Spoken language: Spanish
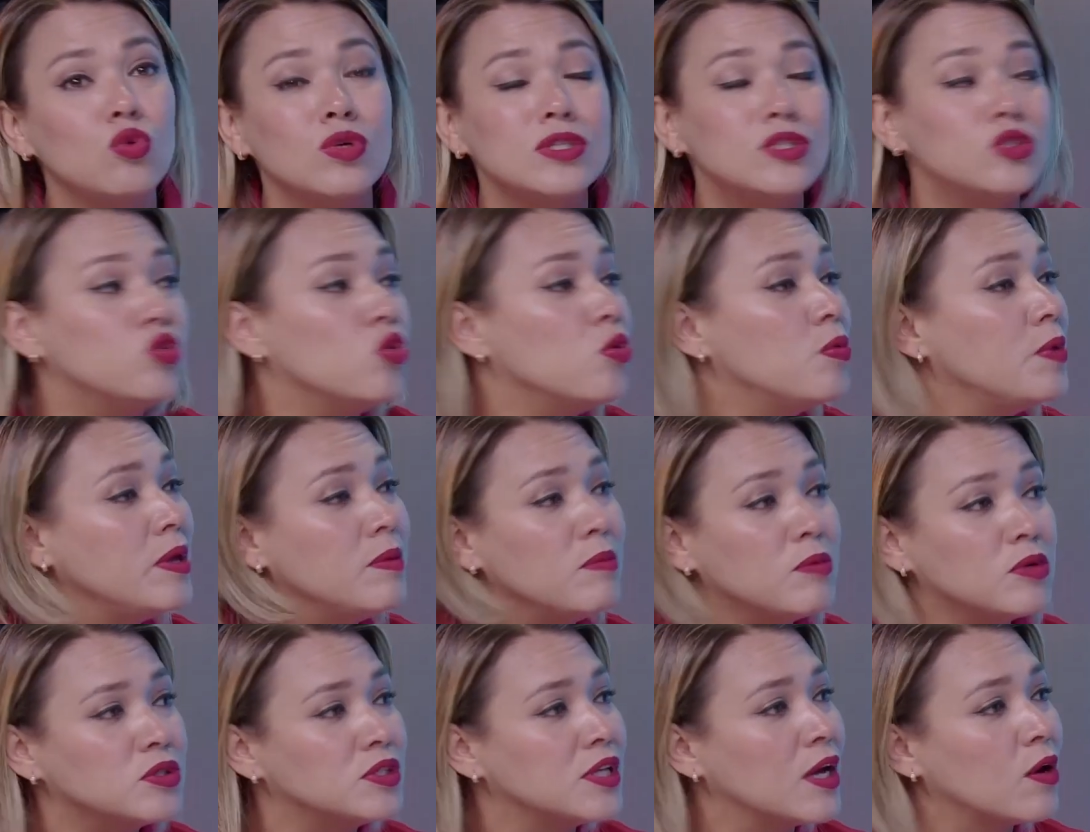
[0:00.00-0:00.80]
No
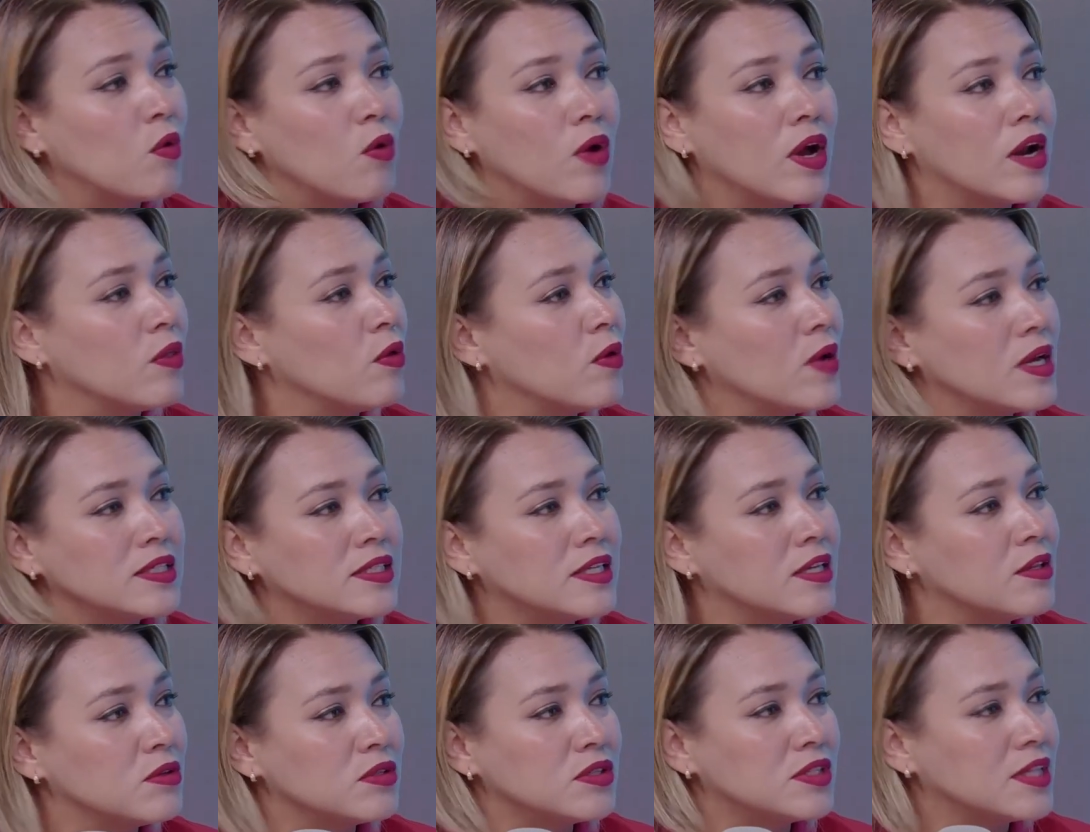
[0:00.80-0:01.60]
estuvimos de acuerdo
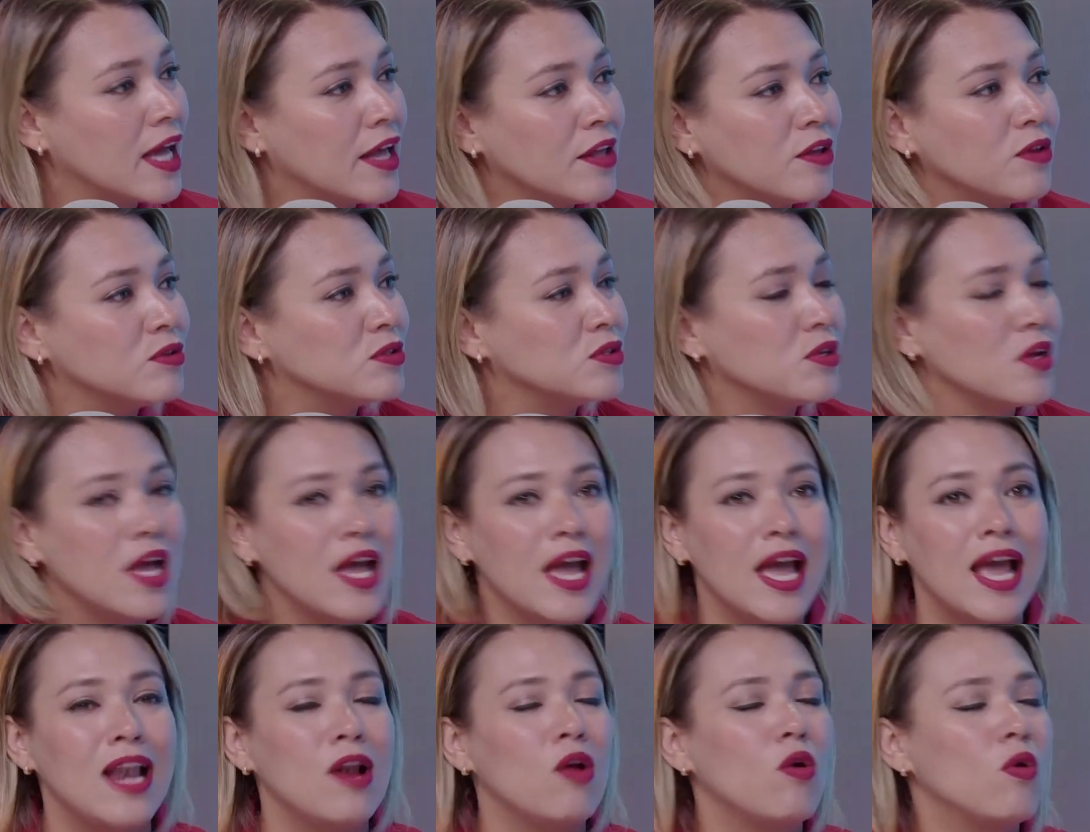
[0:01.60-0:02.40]
hace dos años,
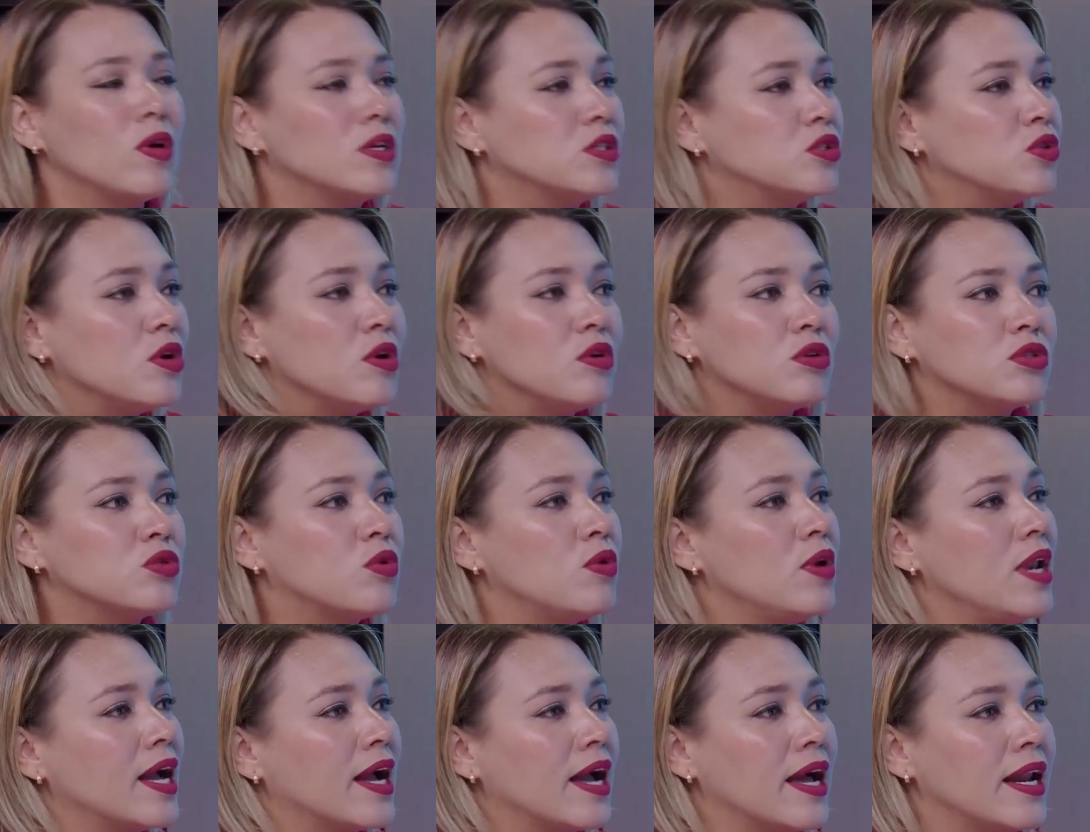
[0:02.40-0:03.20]
el grueso de
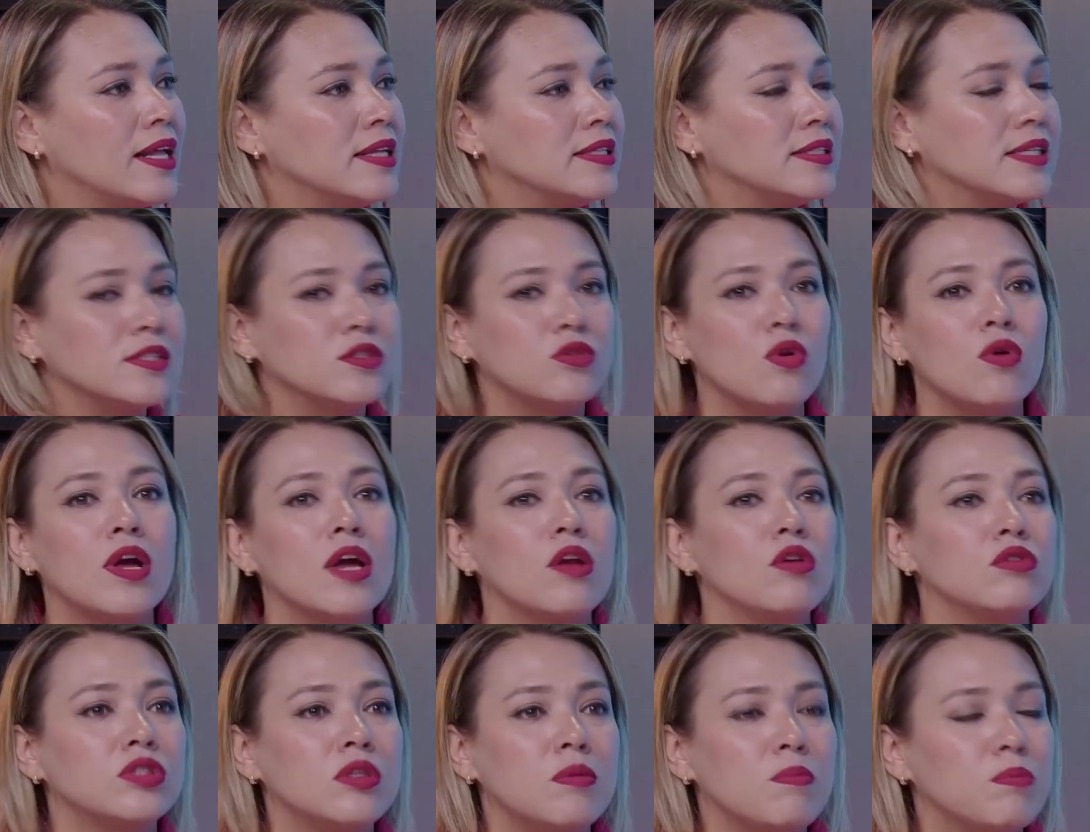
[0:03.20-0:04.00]
los culiacanenses, con
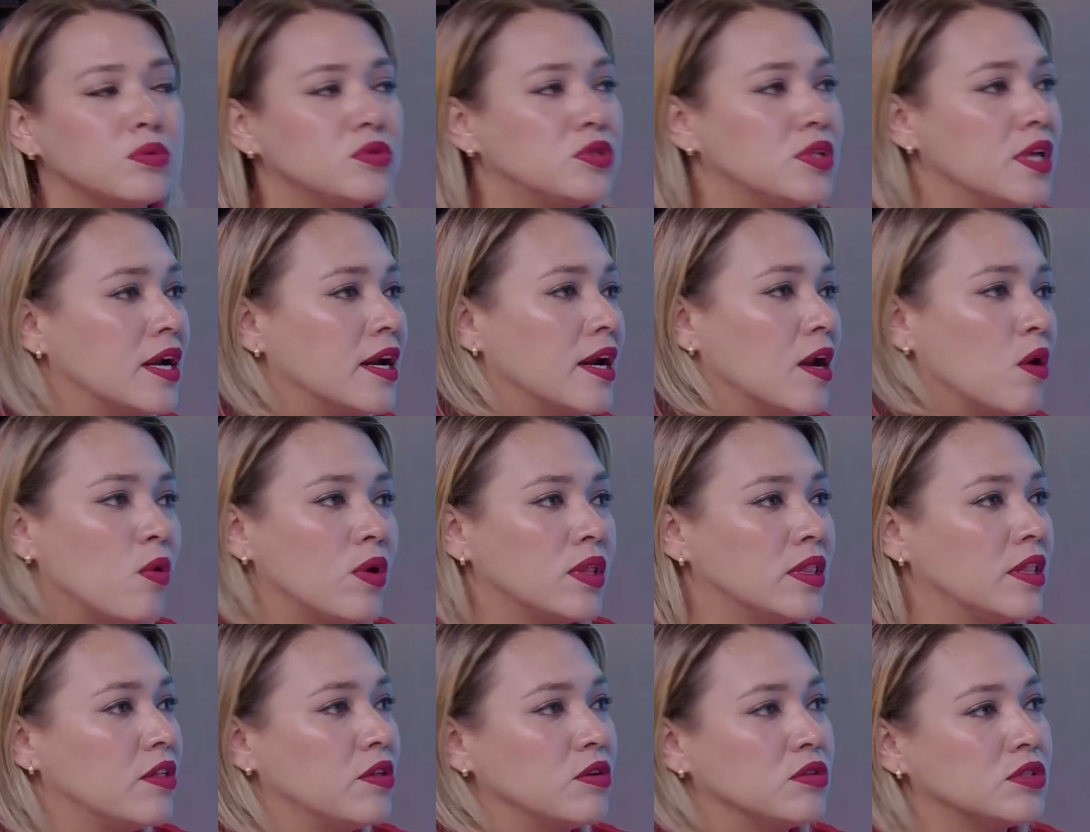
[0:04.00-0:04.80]
que nos impusieran a
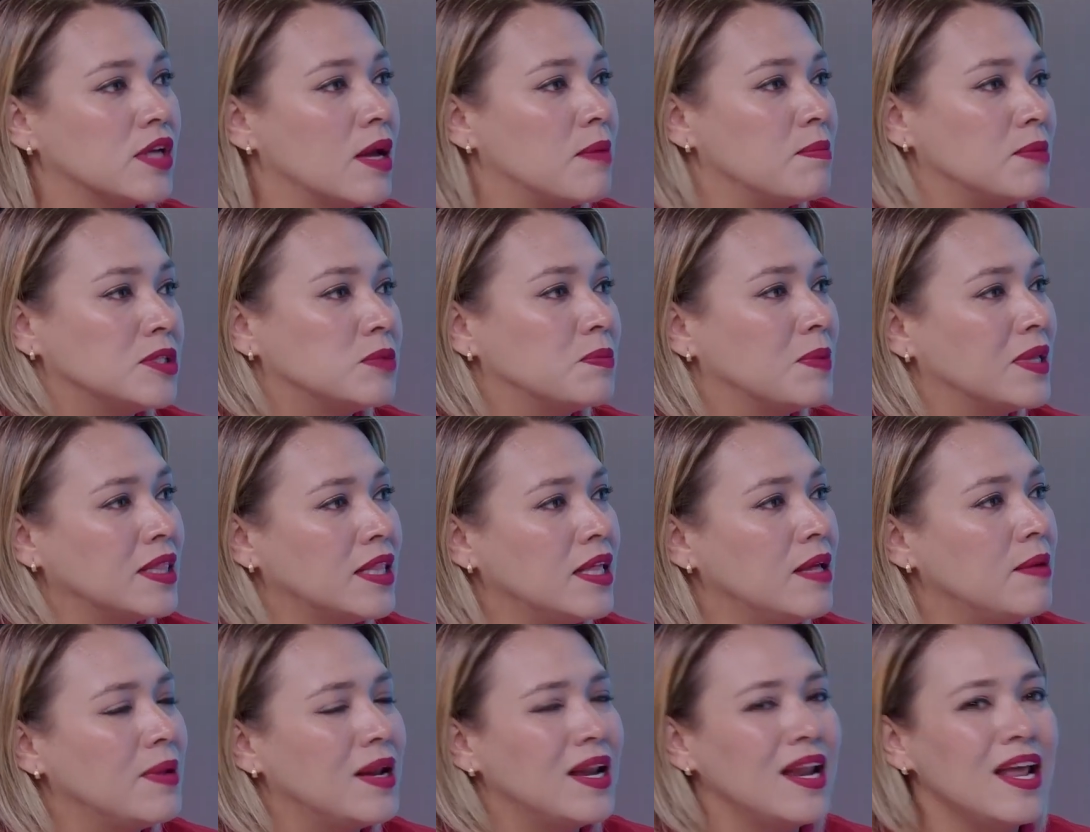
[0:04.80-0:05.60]
Juan de Dios Gámez
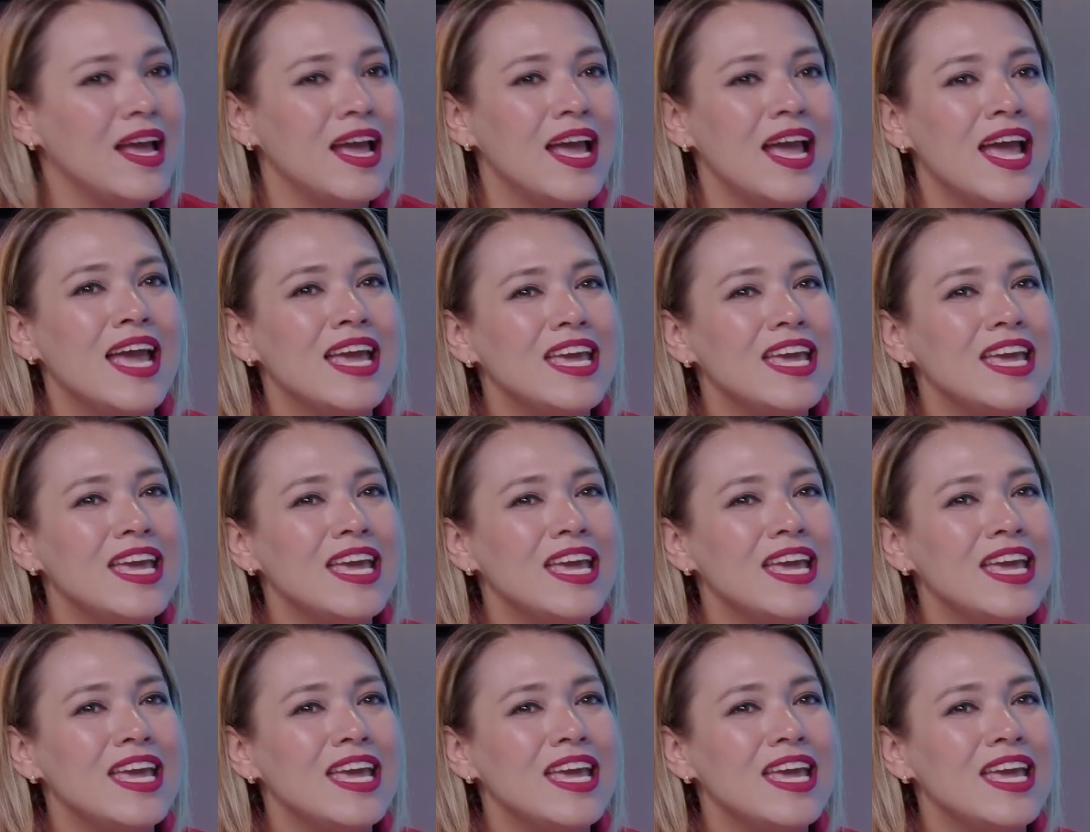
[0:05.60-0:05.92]
Mendíbil.